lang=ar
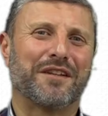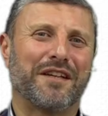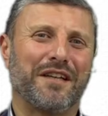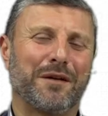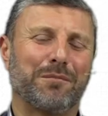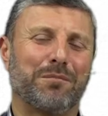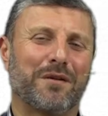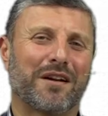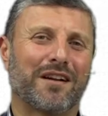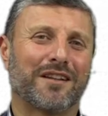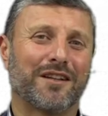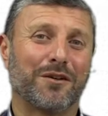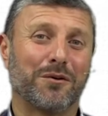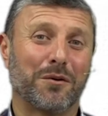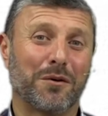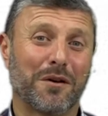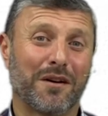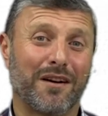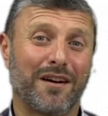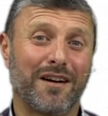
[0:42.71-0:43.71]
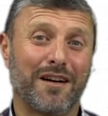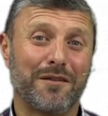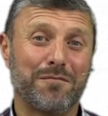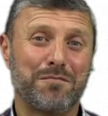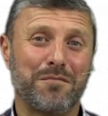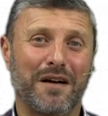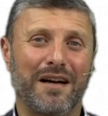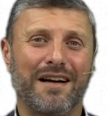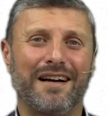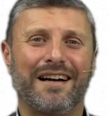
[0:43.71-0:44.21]
ترحيب مرة أخرى
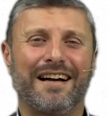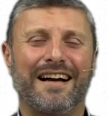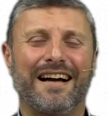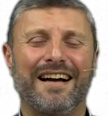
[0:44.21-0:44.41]
مع